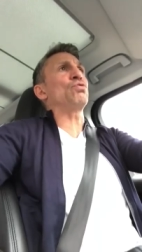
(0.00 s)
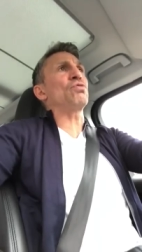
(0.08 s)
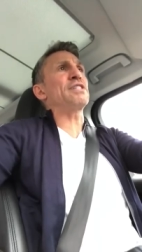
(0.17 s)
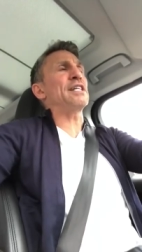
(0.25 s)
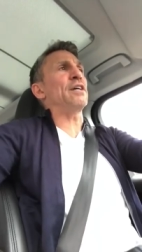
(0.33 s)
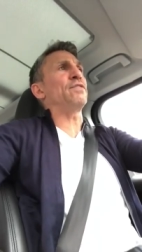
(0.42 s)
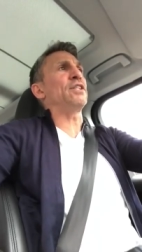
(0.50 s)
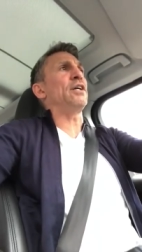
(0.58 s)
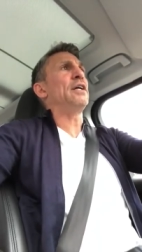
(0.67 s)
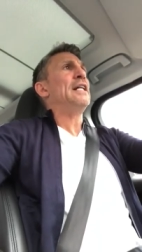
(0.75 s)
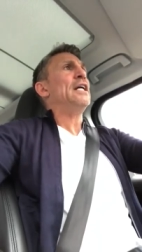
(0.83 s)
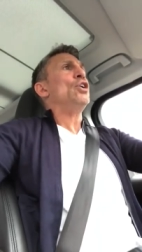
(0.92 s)
d'autres
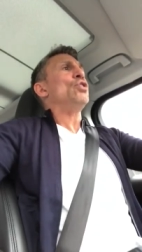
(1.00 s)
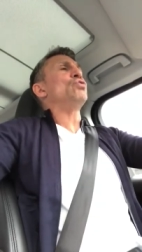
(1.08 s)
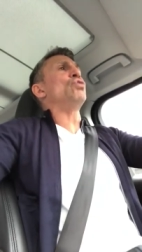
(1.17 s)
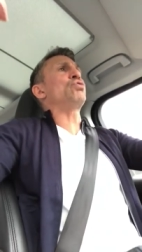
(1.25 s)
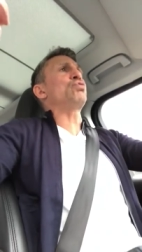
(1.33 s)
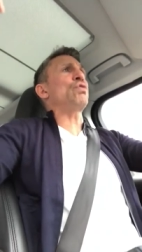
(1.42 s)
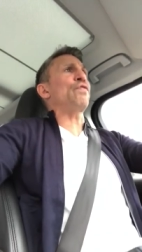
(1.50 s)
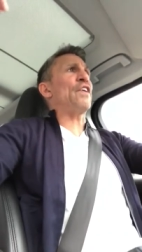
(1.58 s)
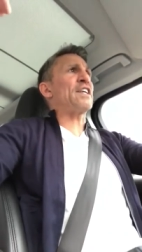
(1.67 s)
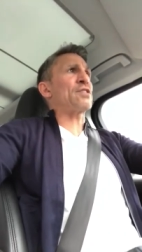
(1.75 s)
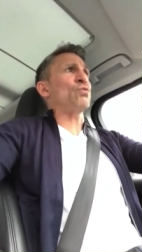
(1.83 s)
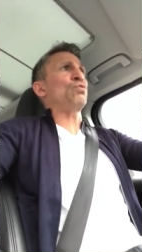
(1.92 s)
CFD. De toute
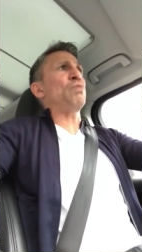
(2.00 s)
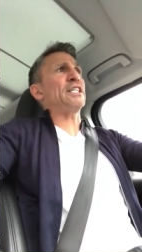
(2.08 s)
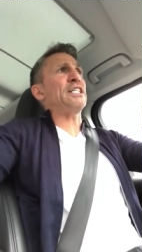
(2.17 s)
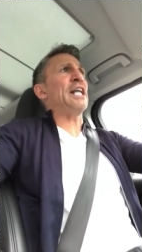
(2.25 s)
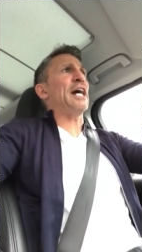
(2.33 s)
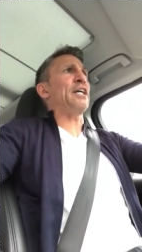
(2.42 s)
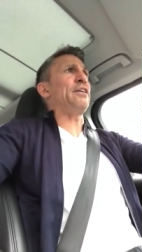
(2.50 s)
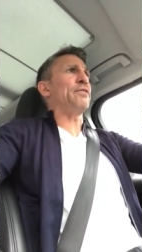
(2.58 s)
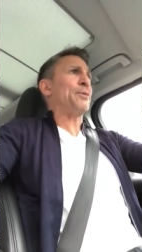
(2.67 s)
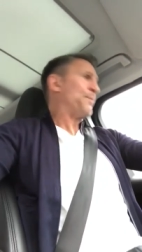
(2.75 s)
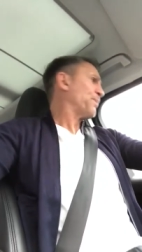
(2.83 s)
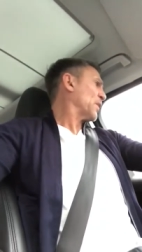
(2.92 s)
façon, quoi qu'il
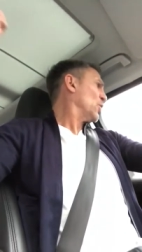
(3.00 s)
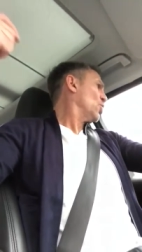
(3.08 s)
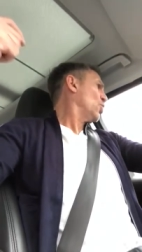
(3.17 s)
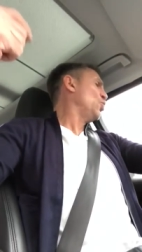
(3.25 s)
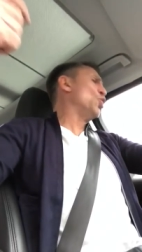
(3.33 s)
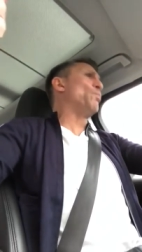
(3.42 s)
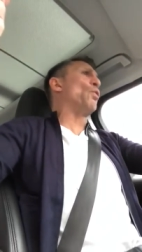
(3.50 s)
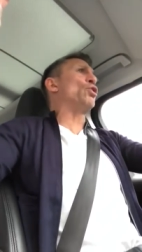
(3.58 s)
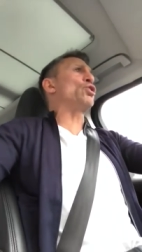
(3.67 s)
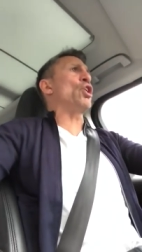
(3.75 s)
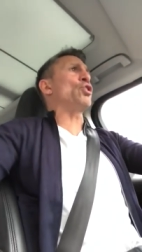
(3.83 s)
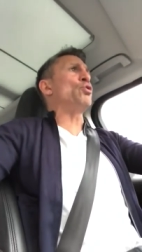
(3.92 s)
arrive, le
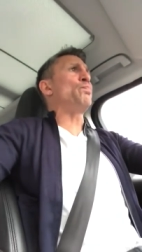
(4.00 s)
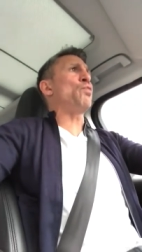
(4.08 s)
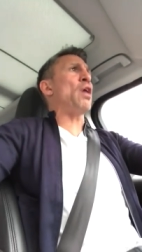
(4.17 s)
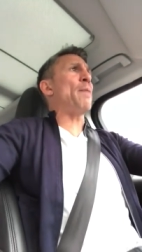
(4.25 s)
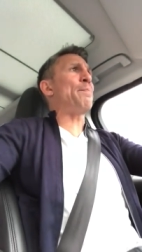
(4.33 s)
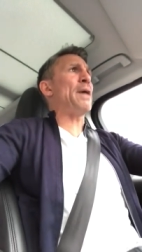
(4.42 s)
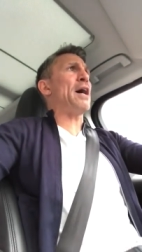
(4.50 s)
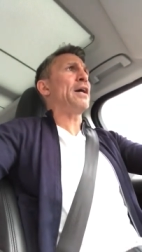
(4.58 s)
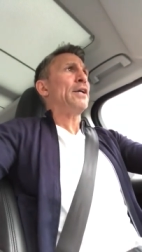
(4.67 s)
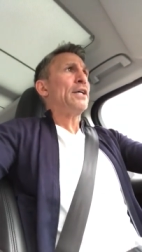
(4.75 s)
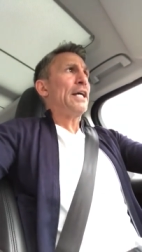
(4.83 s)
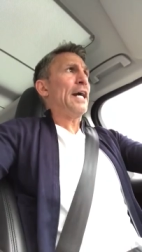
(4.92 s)
broker ne pourra pas
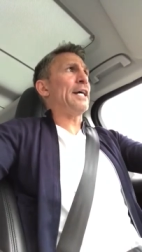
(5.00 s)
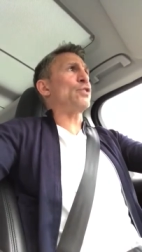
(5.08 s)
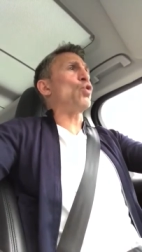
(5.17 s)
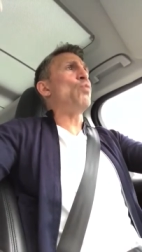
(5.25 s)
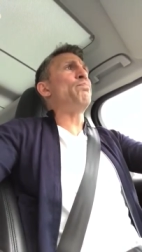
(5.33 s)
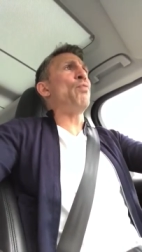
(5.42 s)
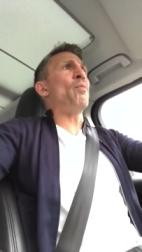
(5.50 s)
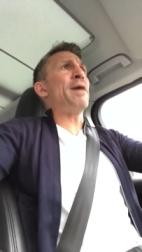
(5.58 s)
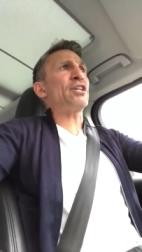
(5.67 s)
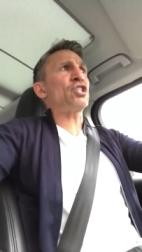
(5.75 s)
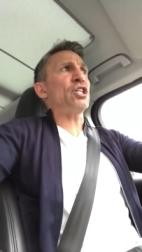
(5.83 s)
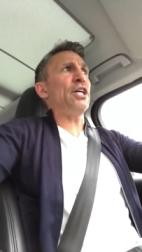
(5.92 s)
être bon
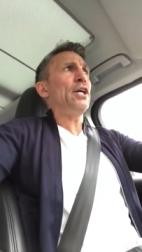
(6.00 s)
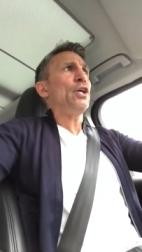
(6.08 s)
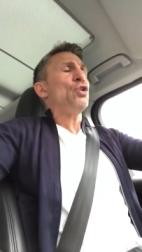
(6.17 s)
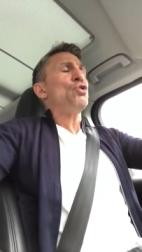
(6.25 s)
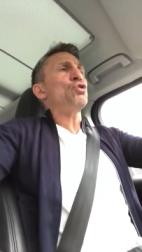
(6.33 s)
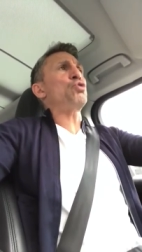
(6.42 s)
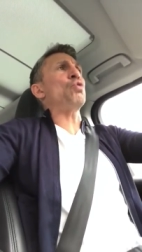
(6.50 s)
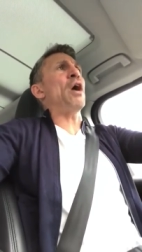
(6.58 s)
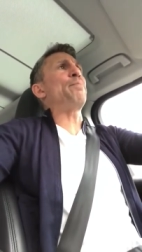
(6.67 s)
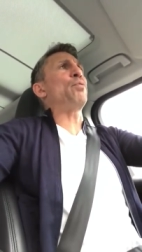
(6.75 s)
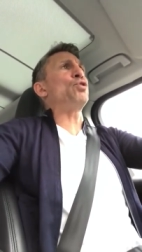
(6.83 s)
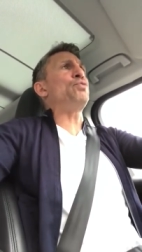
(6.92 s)
marché sur
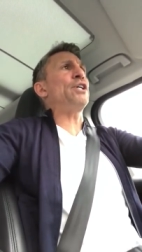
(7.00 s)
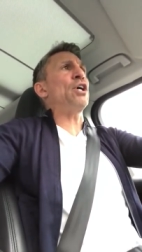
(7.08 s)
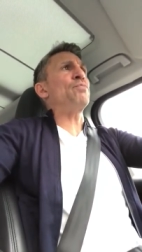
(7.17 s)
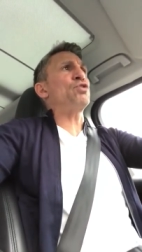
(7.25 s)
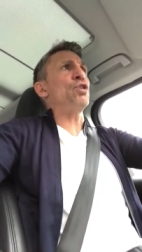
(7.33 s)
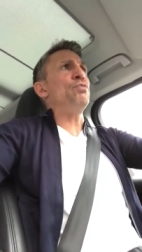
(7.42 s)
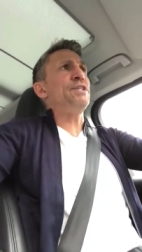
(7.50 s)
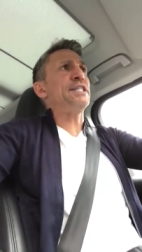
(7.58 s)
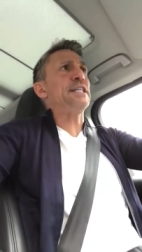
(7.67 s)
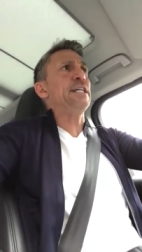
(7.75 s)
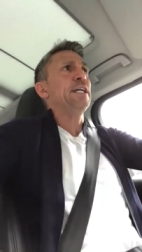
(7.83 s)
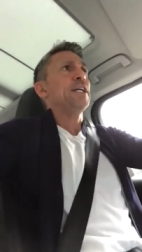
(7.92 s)
un produit comme
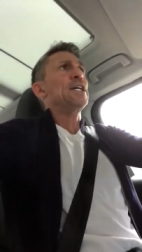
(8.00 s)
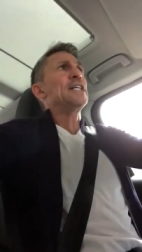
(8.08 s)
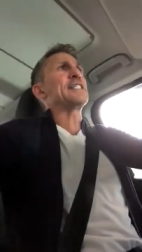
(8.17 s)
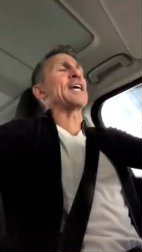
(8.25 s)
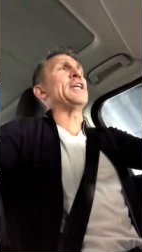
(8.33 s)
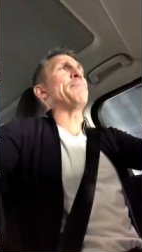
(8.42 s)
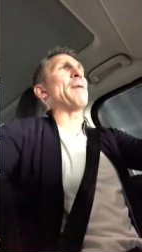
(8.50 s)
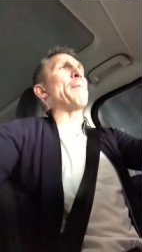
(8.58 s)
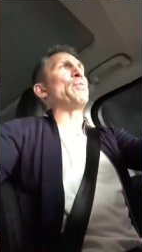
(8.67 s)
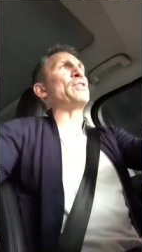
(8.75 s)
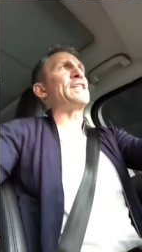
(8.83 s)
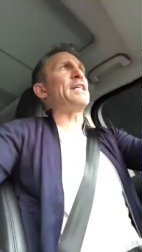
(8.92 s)
celui-ci, ça n'est pas
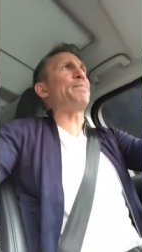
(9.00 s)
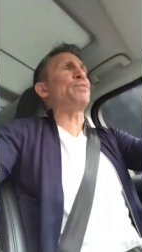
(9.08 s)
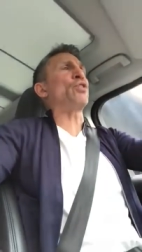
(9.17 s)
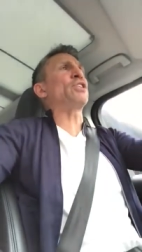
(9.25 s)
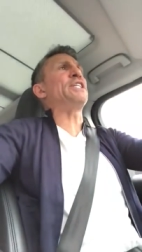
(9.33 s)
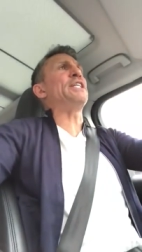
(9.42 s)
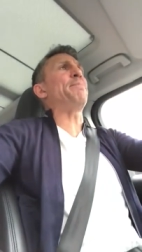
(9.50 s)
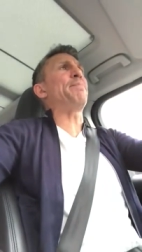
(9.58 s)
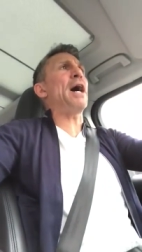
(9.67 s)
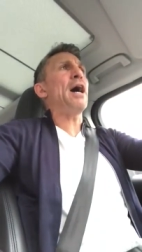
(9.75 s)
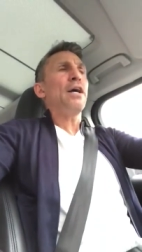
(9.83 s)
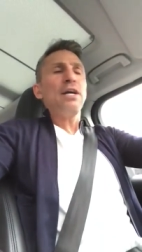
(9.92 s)
possible tant qu'il n'est
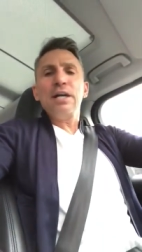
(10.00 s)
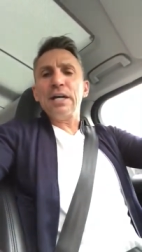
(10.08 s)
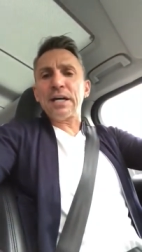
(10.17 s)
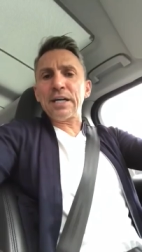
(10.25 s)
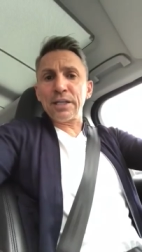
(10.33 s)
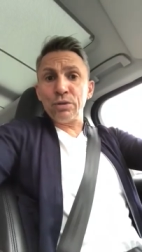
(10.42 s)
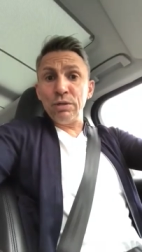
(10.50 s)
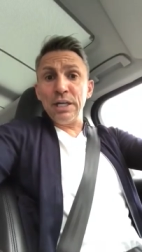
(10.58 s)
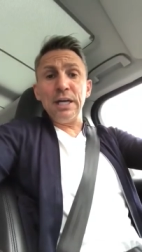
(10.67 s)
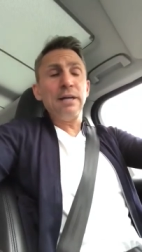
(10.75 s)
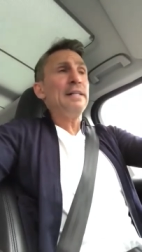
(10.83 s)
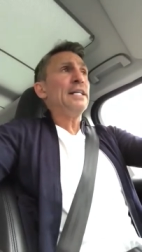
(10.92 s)
pas
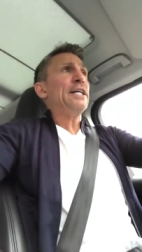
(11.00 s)
régulé